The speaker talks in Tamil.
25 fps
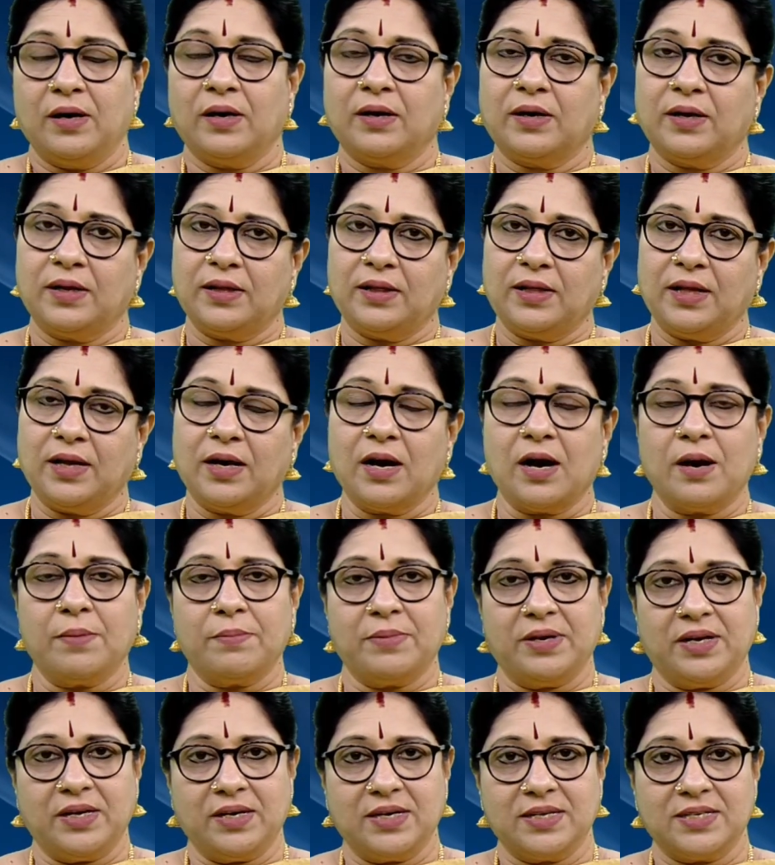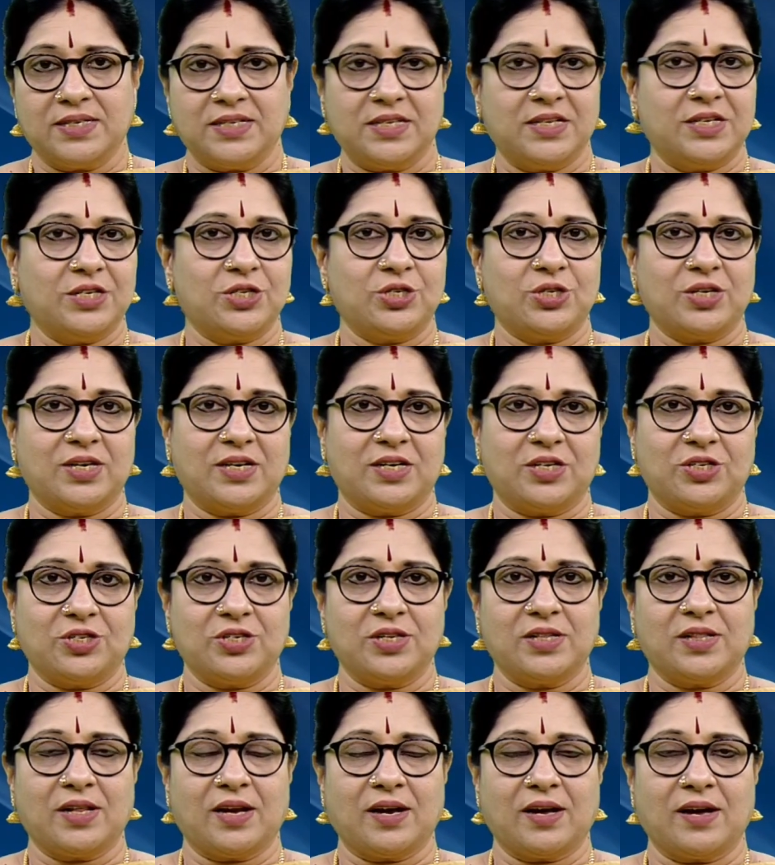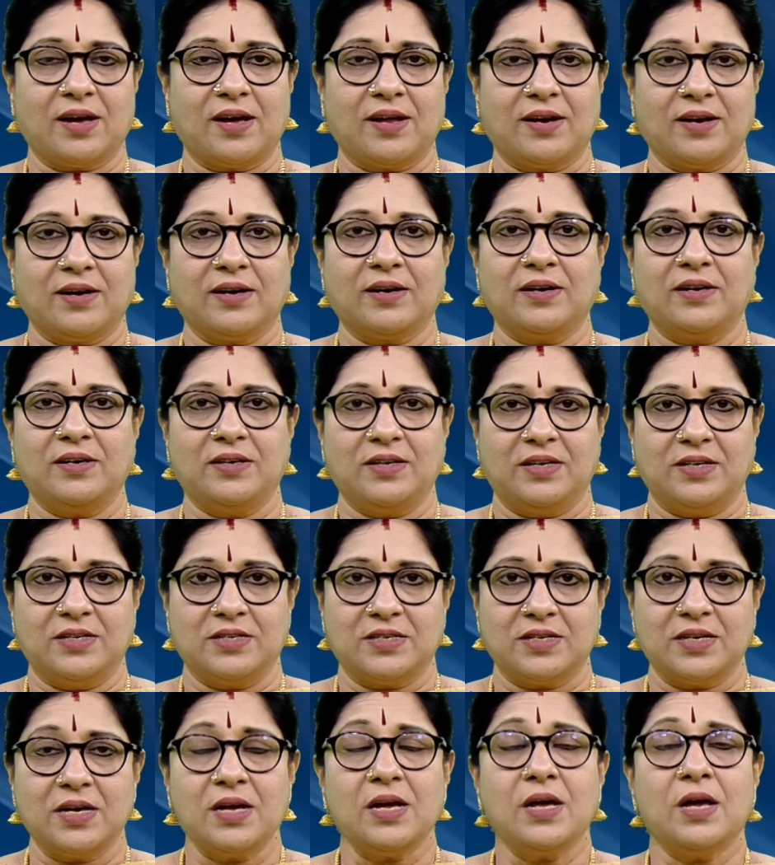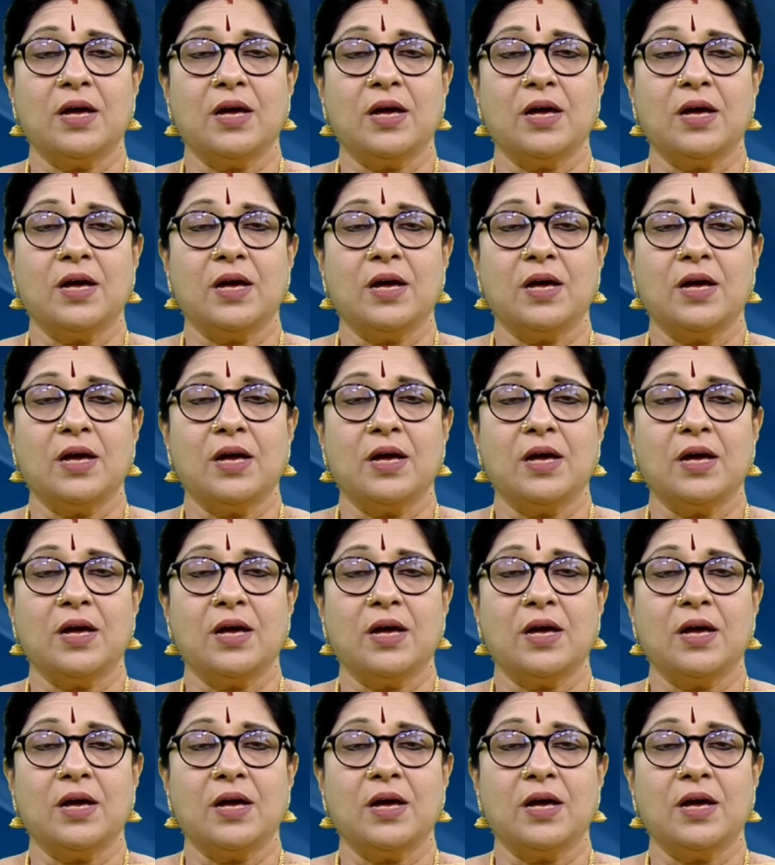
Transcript: கிருத்திகா மிருக சீரிஷ நட்சத்திரக்காரர்கள் இன்று